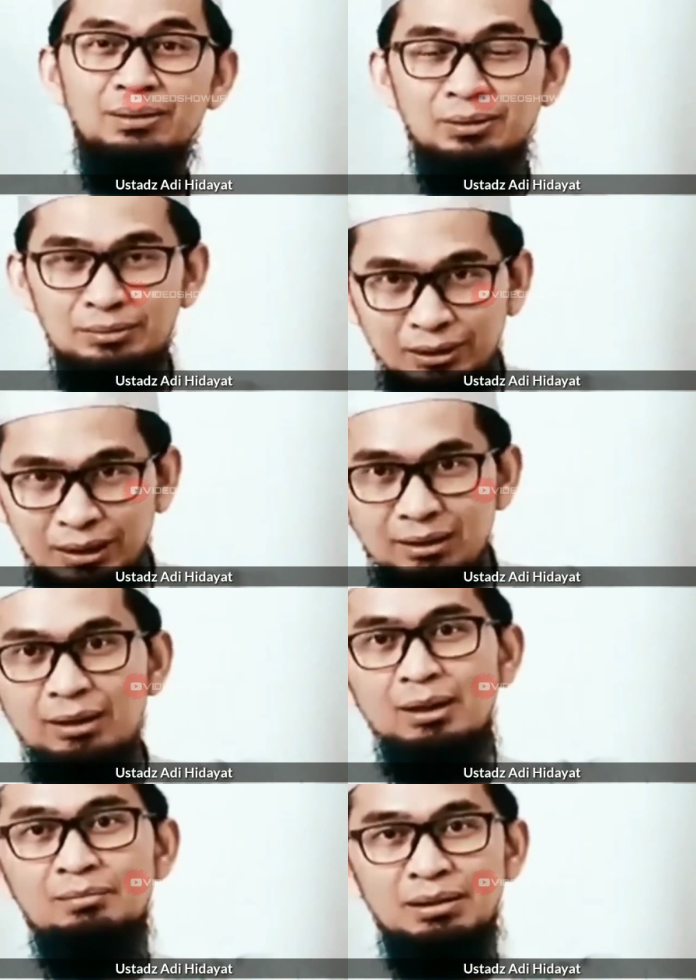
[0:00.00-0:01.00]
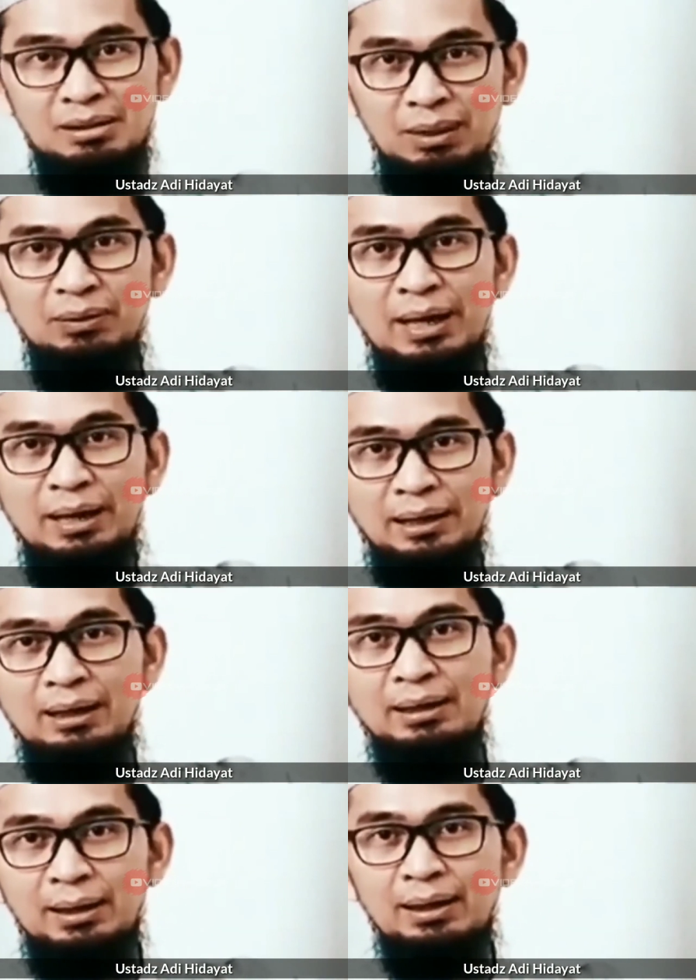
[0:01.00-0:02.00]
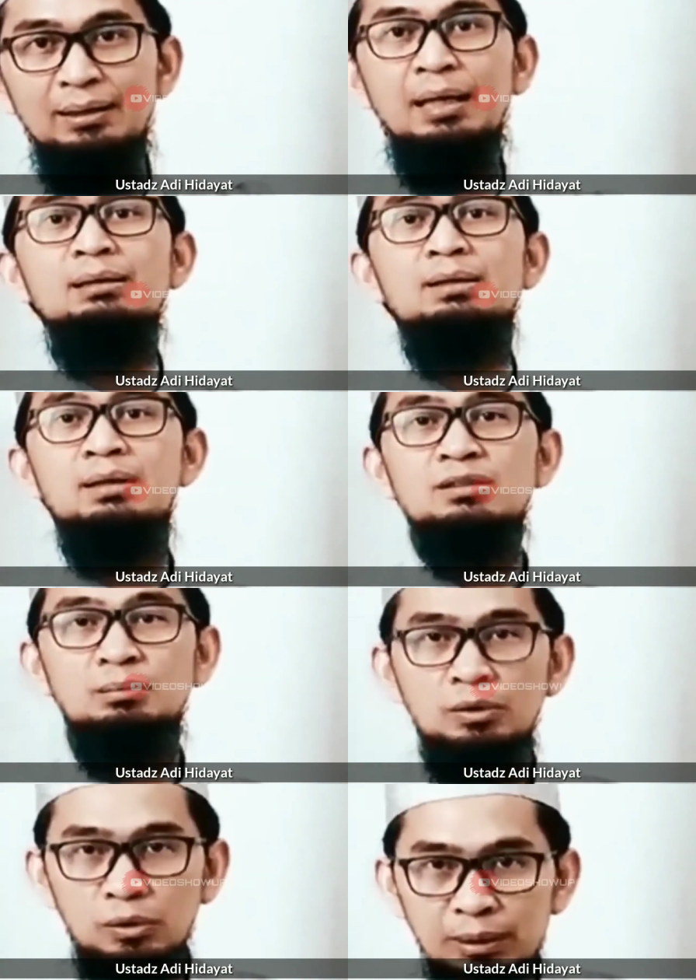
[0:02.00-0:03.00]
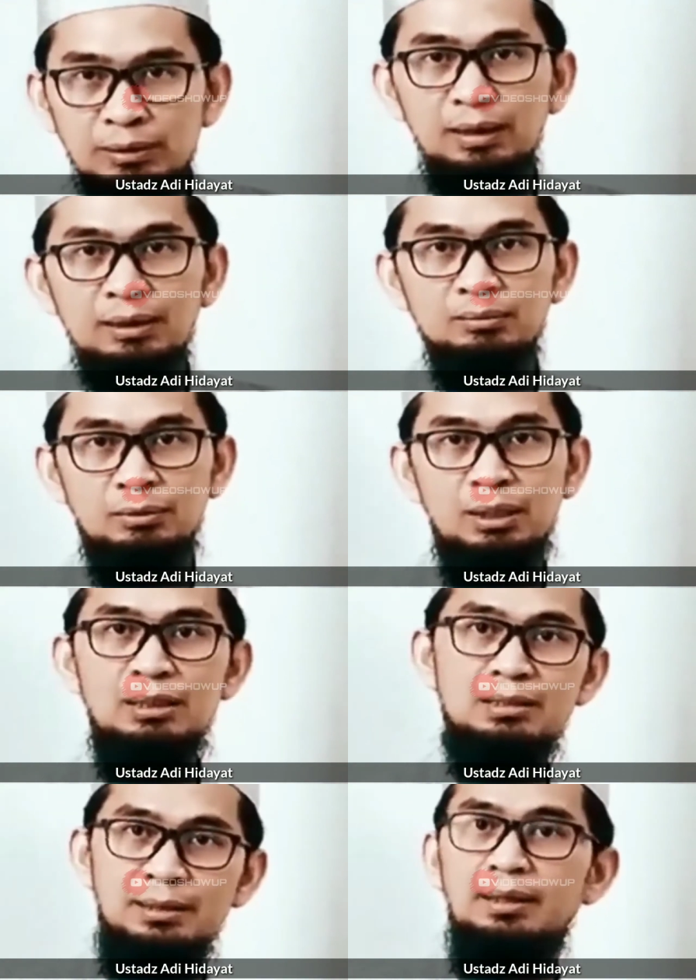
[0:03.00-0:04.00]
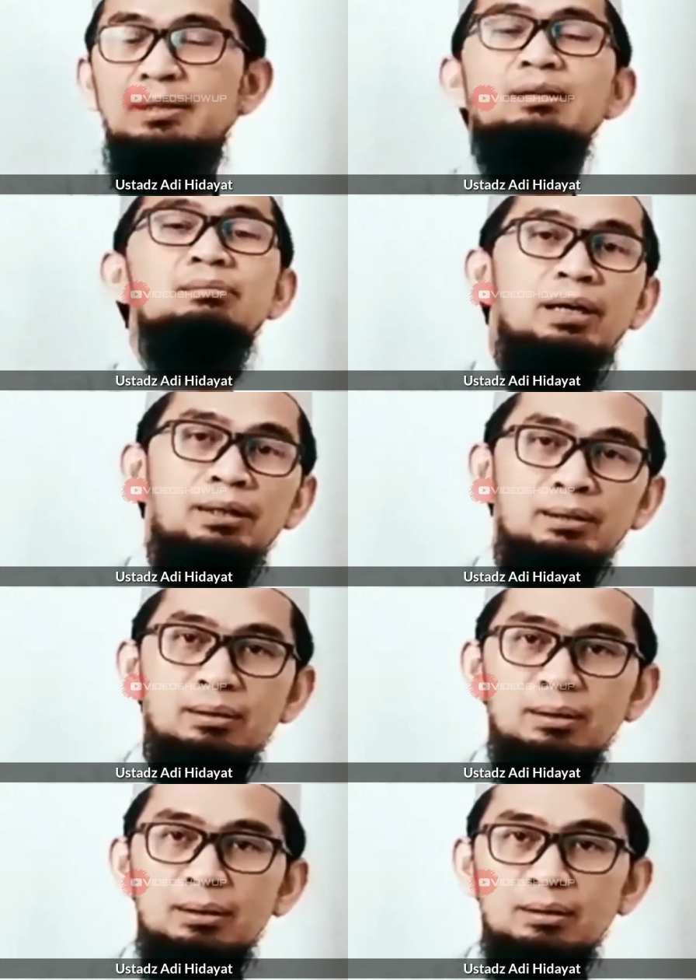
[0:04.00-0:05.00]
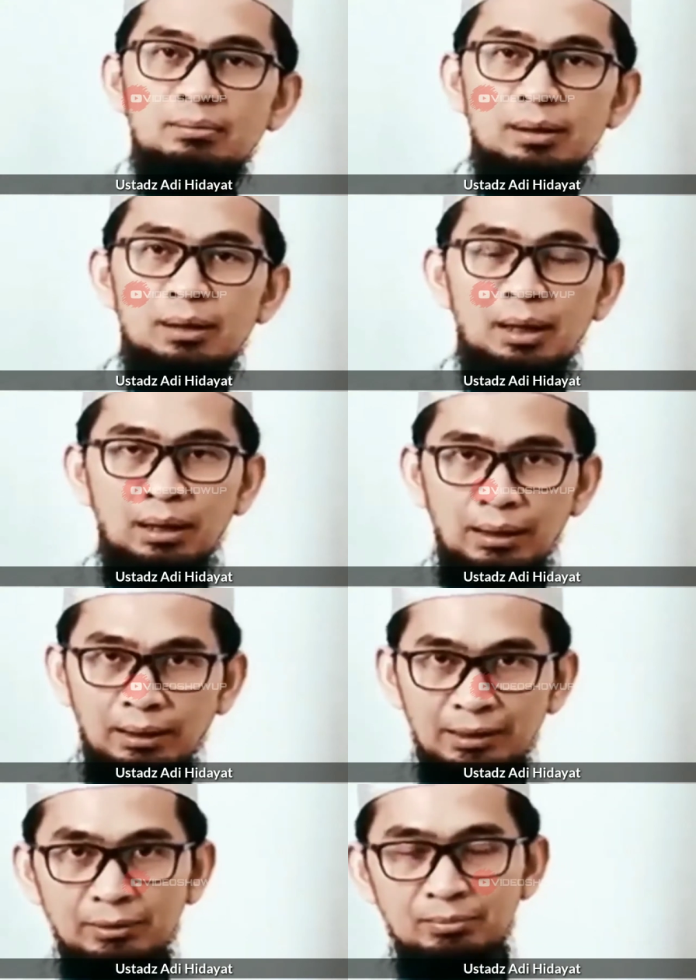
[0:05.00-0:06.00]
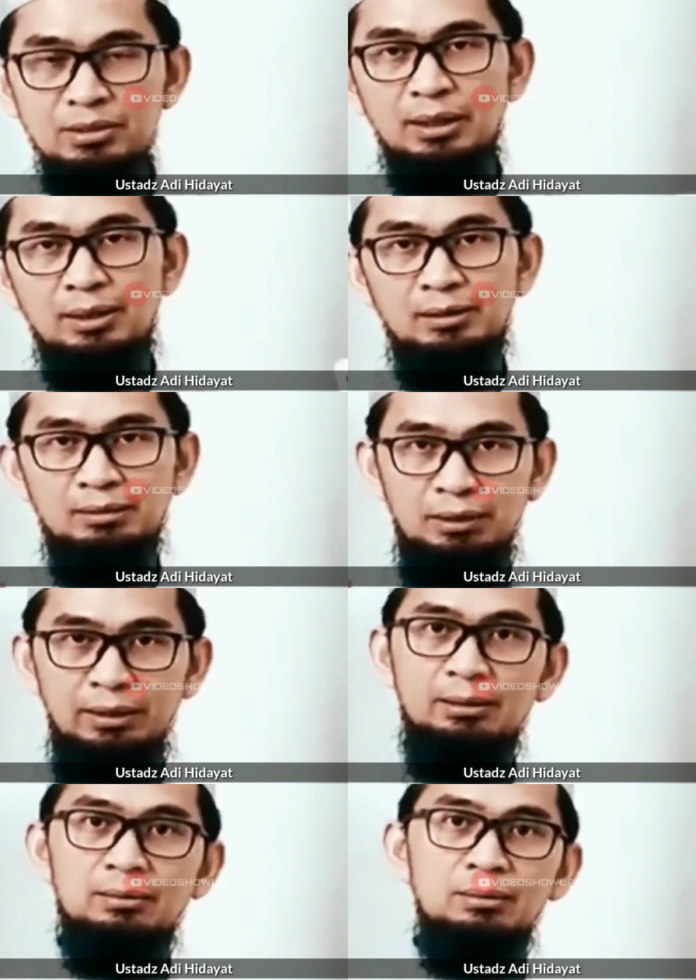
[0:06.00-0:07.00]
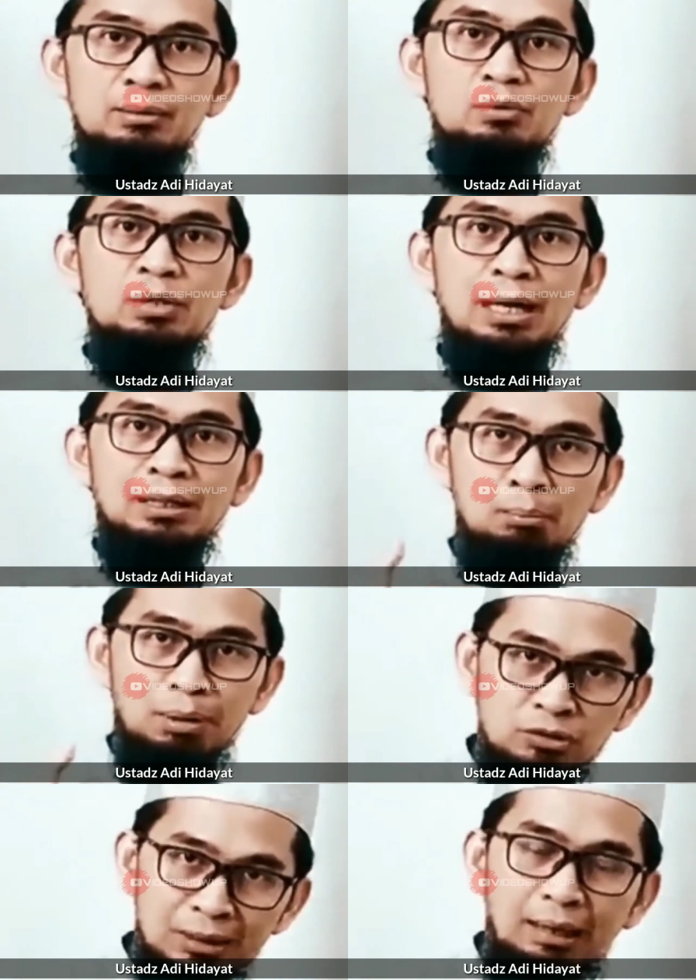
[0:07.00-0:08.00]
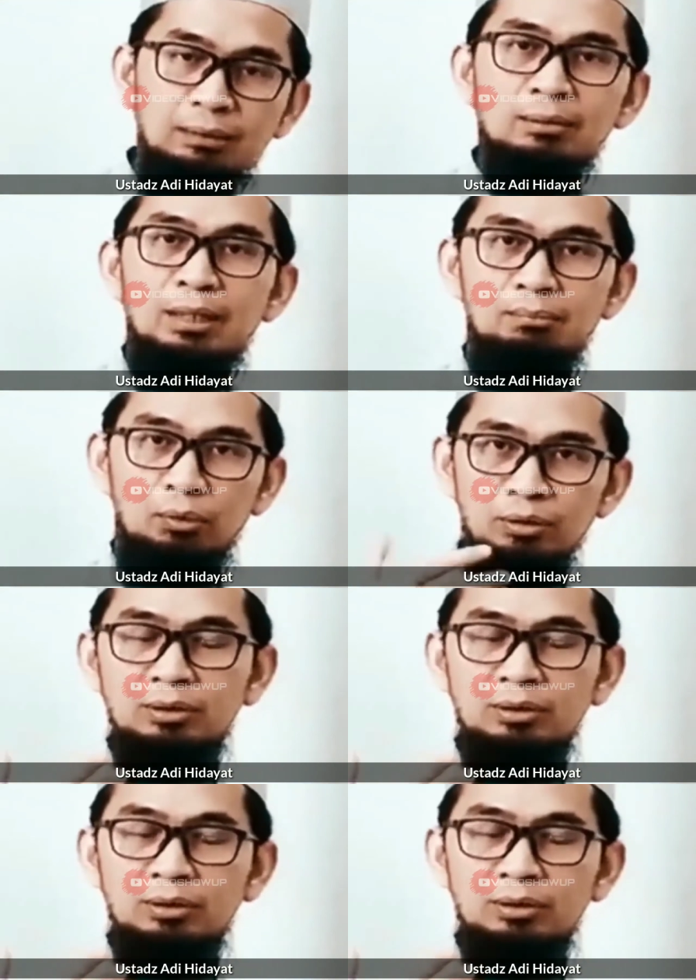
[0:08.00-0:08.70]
virus itu kemudian menyebar di daerah-daerah yang sebelumnya telah kemudian dijaga dengan baik. Maka alangkah lebih bijak kita melihat dulu jika ada maslahat dalam